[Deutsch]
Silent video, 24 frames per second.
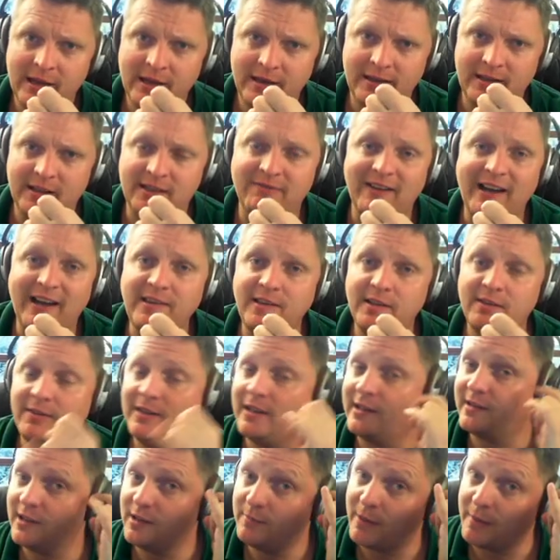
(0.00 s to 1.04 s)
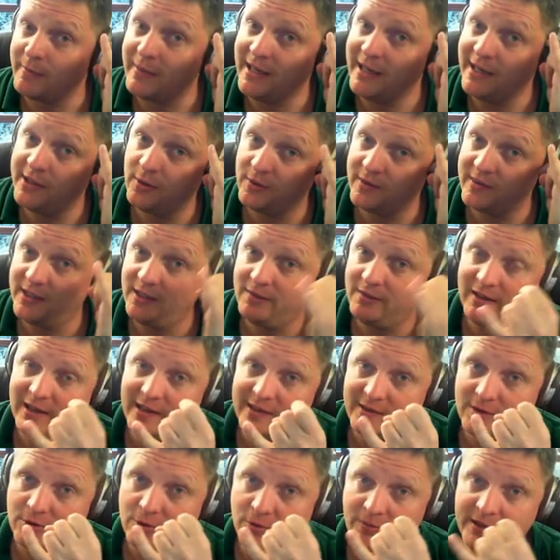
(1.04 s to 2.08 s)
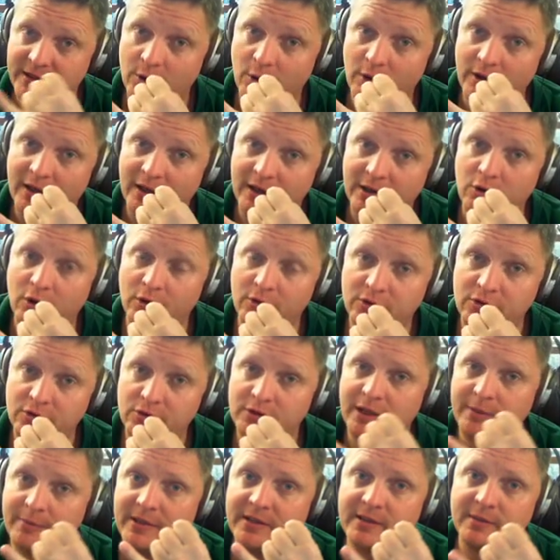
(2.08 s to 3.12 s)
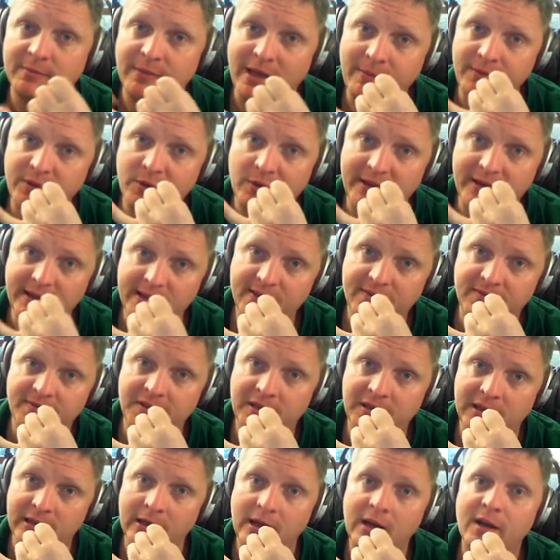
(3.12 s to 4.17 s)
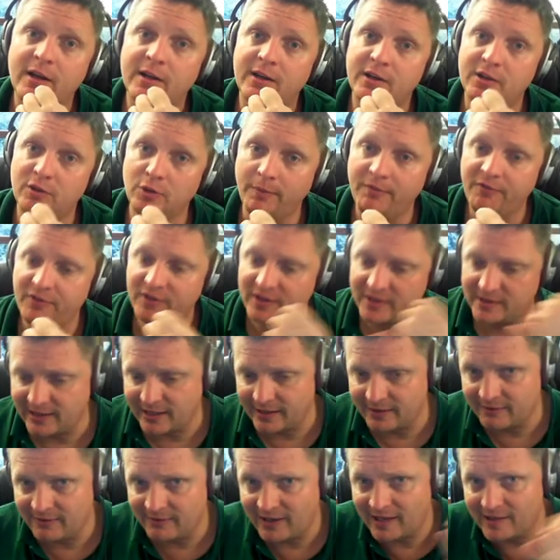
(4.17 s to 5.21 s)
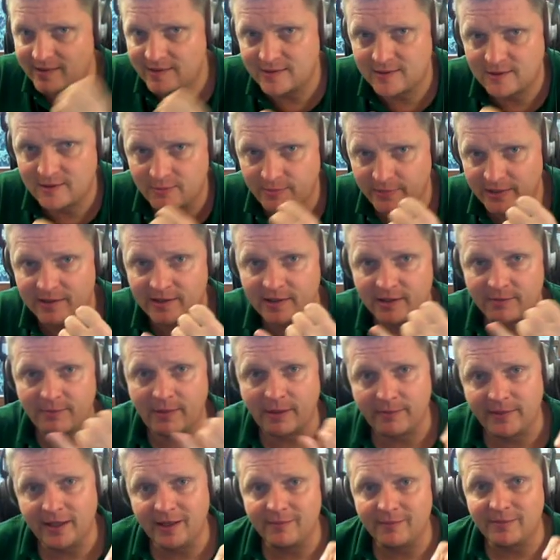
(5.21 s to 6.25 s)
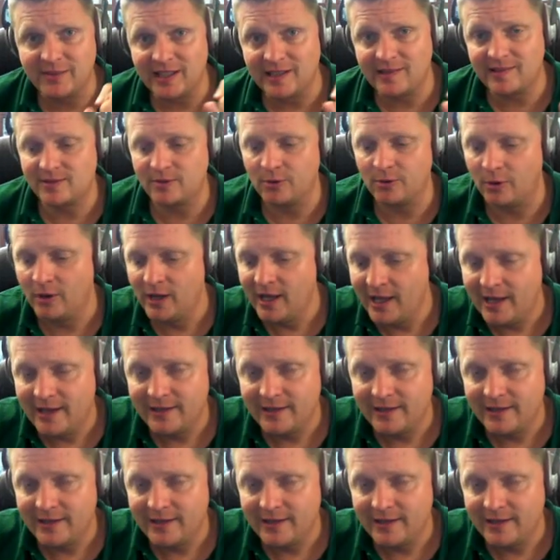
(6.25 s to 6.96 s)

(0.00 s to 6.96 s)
ich weiß nicht, wie das ist, beim EQC war es so, wenn ihr euer Konto da mit einem MBUX ver knüpft, dann war es zumindest bei mir im Test so,